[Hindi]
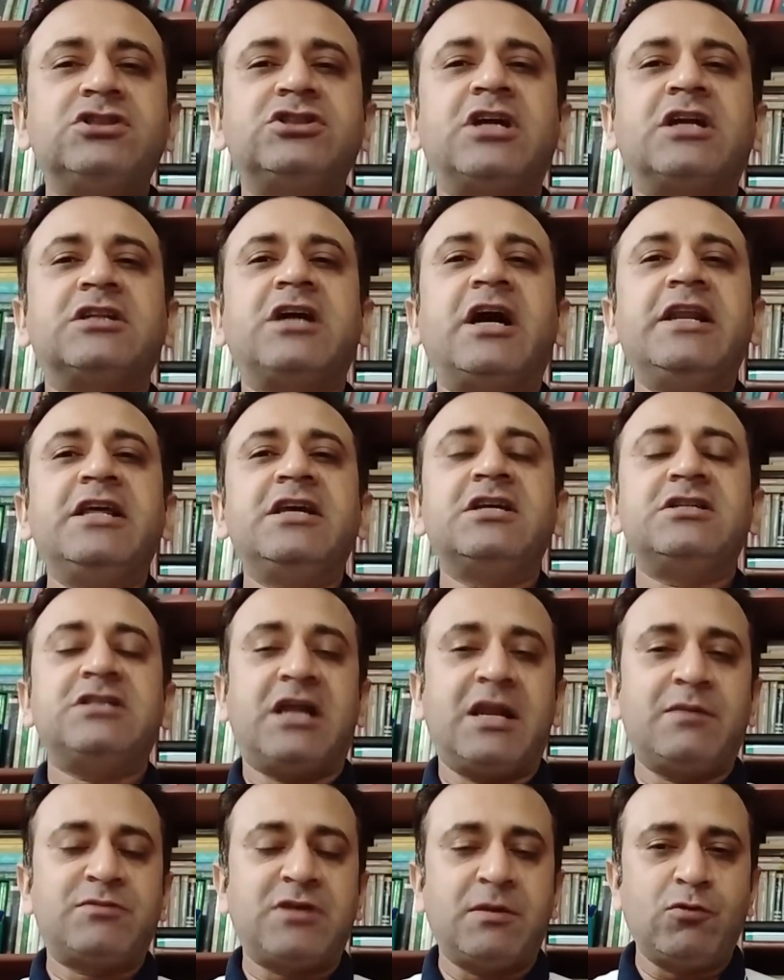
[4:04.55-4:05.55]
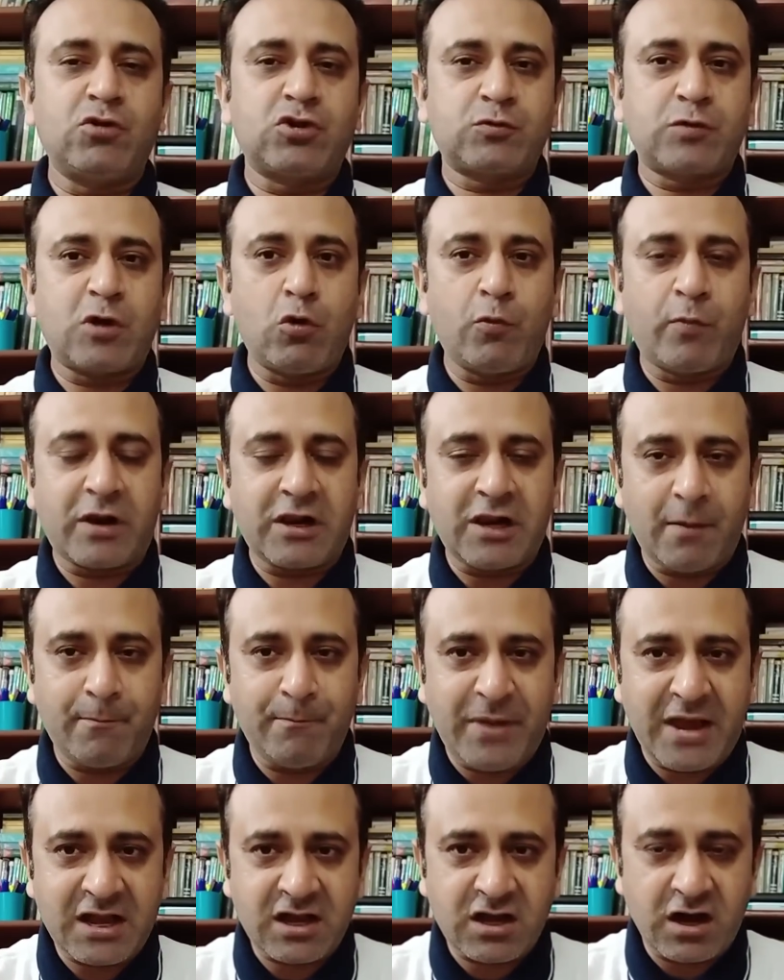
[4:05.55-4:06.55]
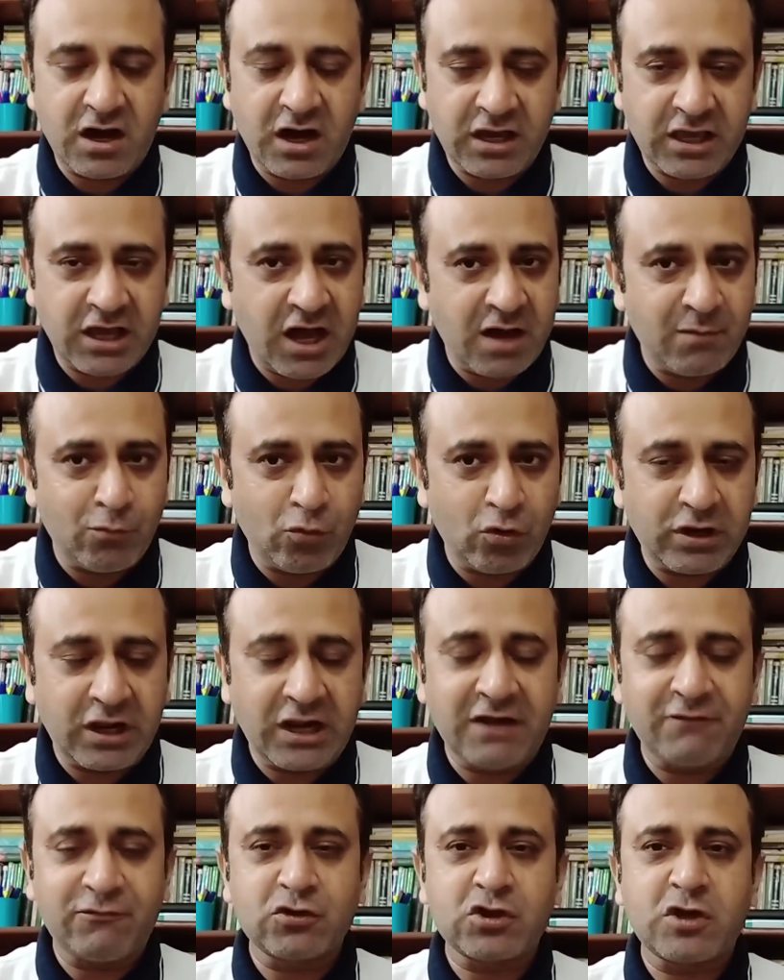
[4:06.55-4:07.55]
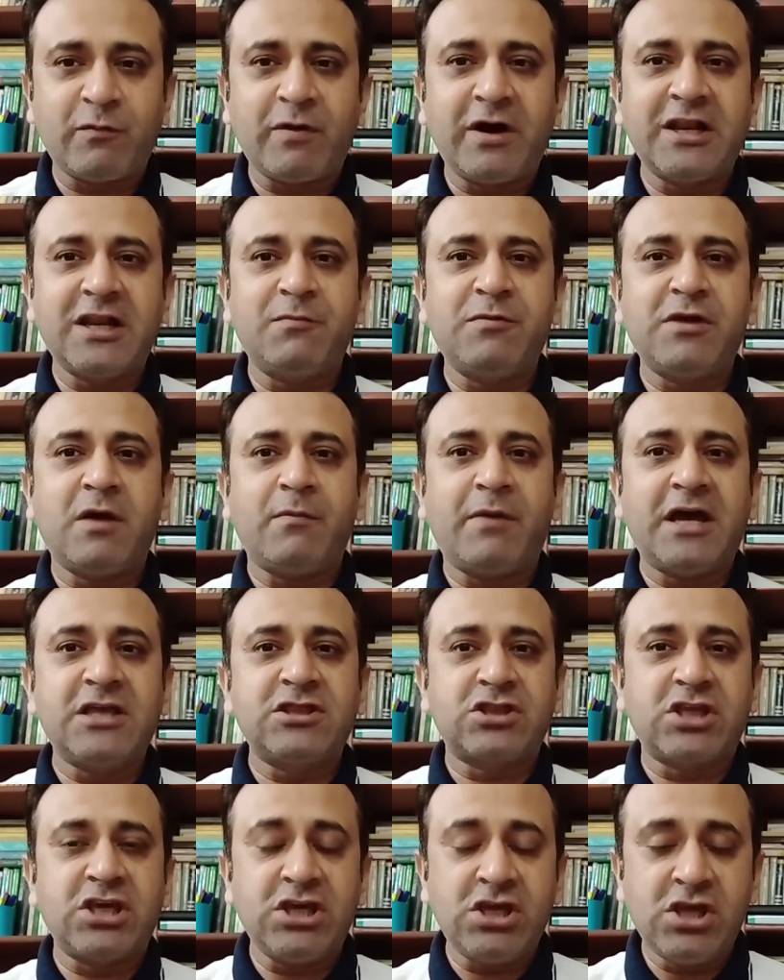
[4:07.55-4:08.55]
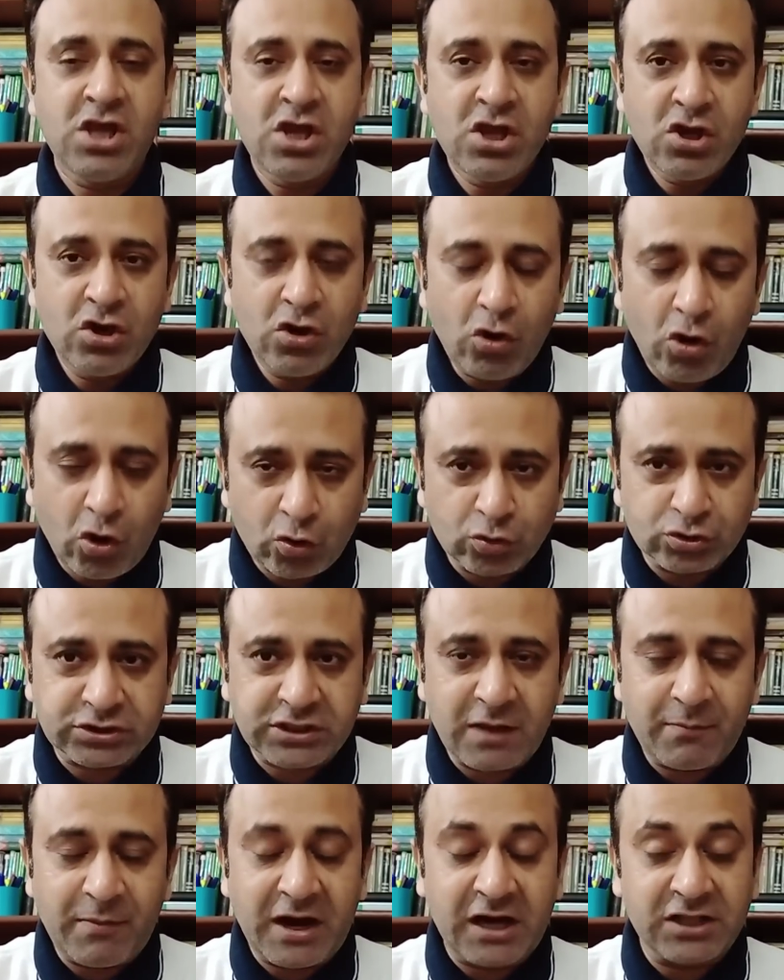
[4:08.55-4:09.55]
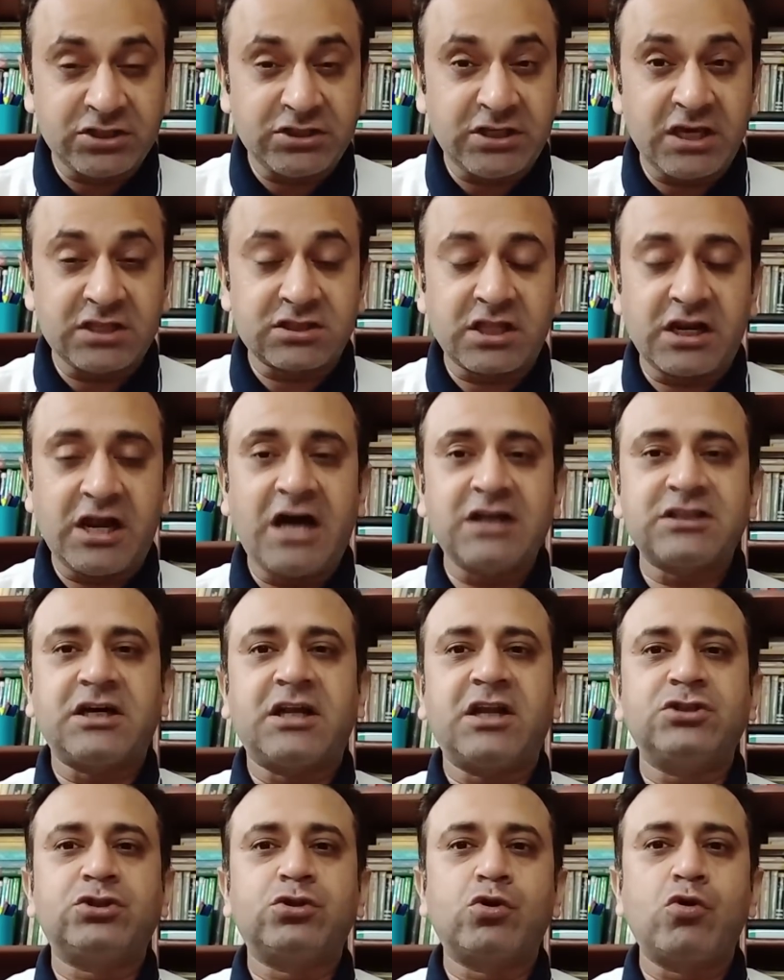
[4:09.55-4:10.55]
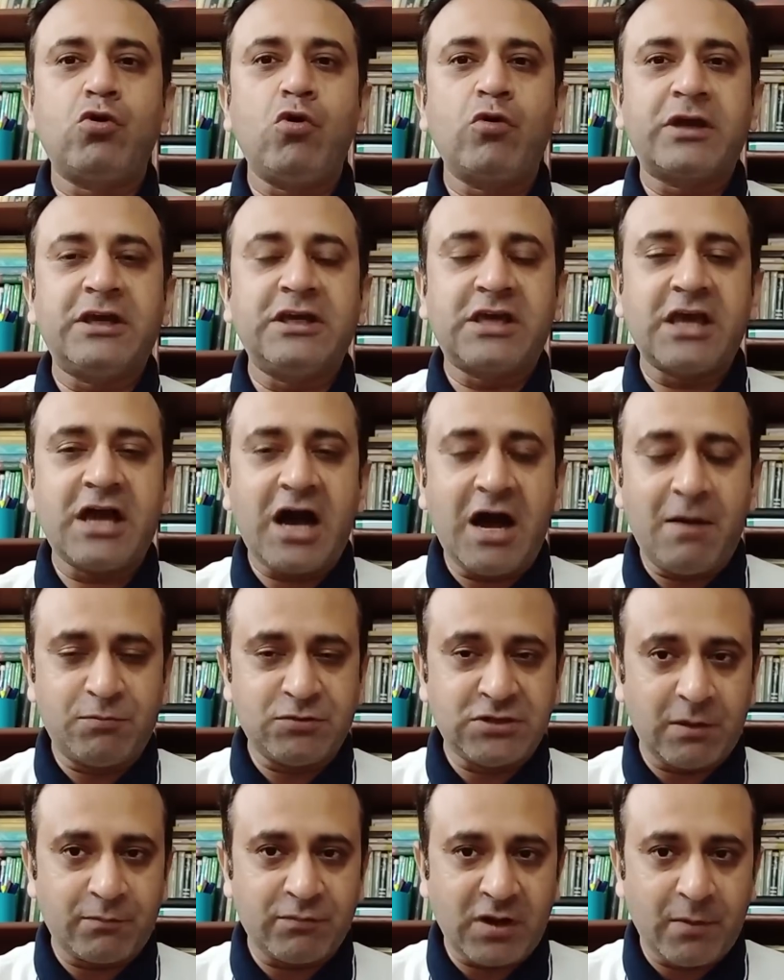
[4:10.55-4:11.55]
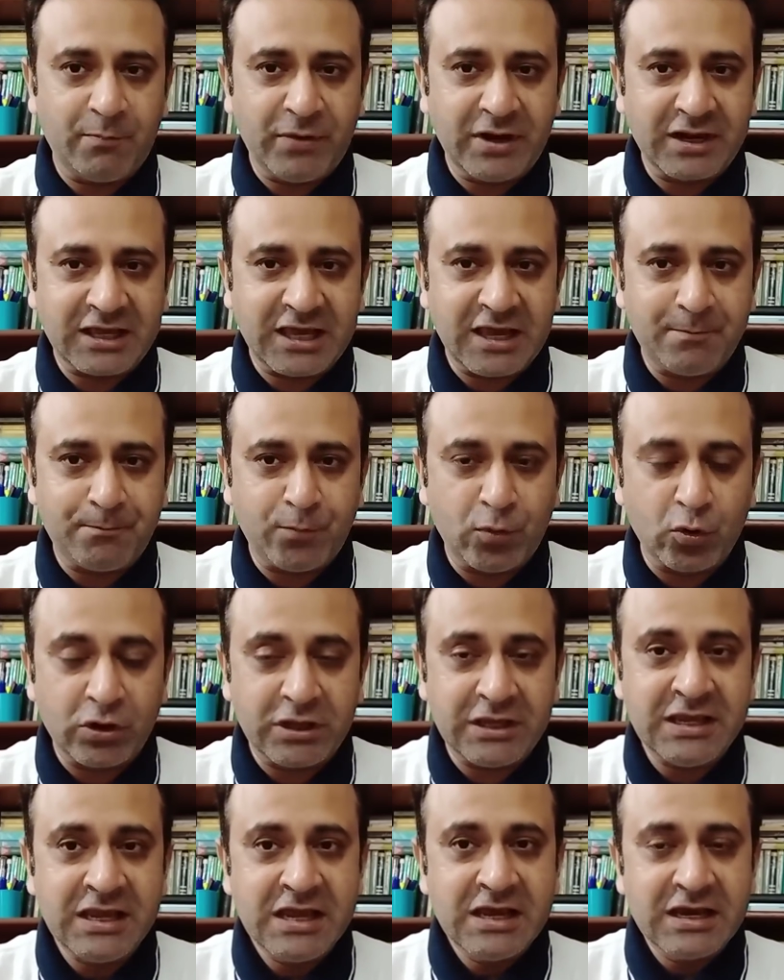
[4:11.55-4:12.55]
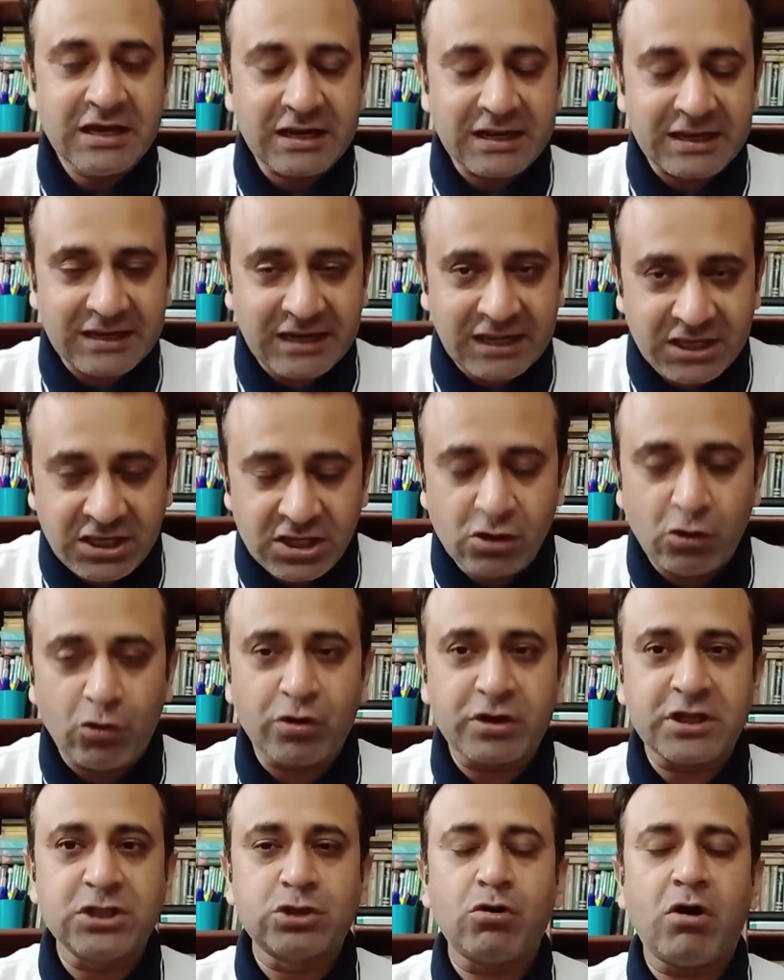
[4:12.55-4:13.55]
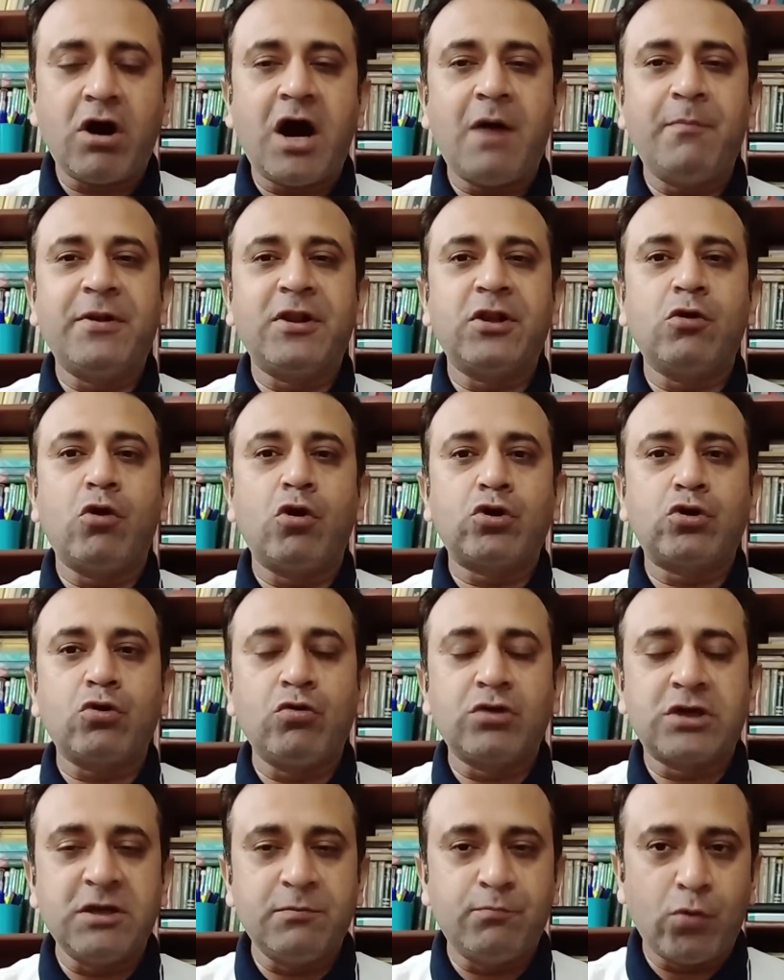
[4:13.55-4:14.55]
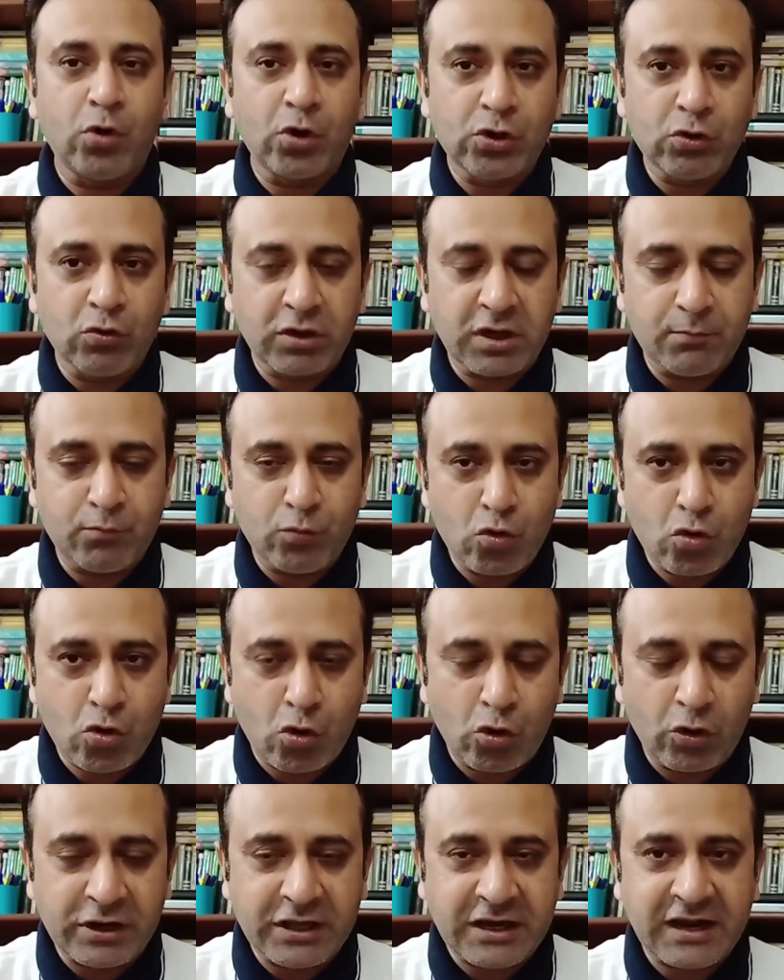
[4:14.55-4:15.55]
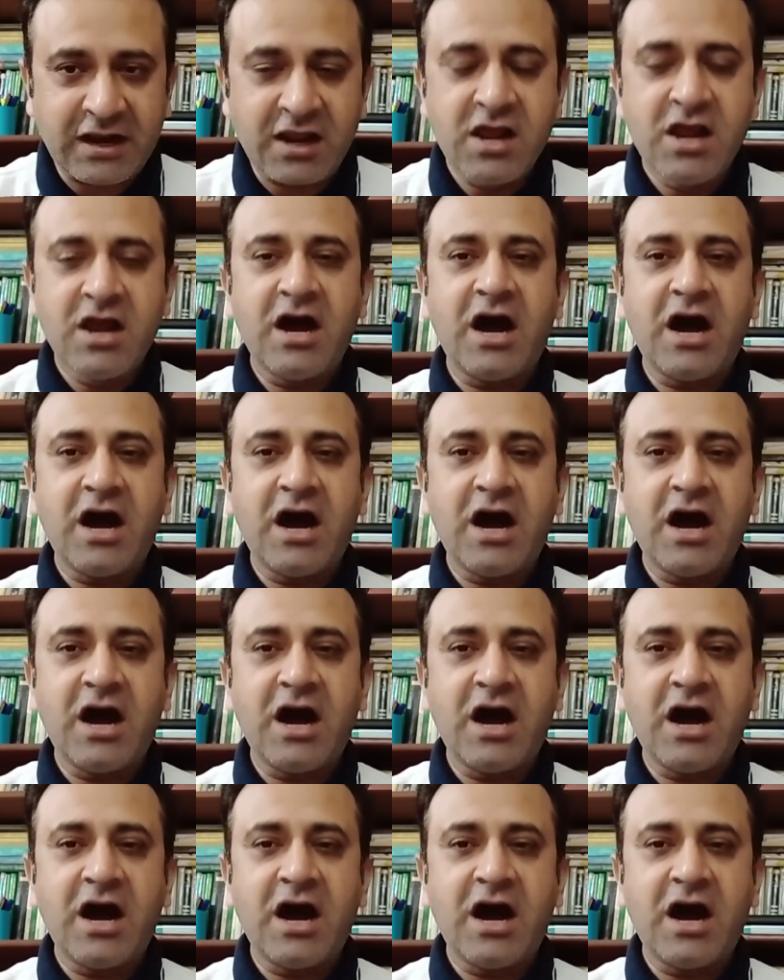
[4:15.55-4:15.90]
जरदारी की जानब से भी उसके ऊपर लब बैक कहा गया मौलाना फजल रमान ने भी हमायत की और उसके बाद ये तलात आना शुरू हो गई कि अब जब नंबर गेम पूरी नहीं हो रही तो अब नोटों की बोरियों के मुंह खोलकर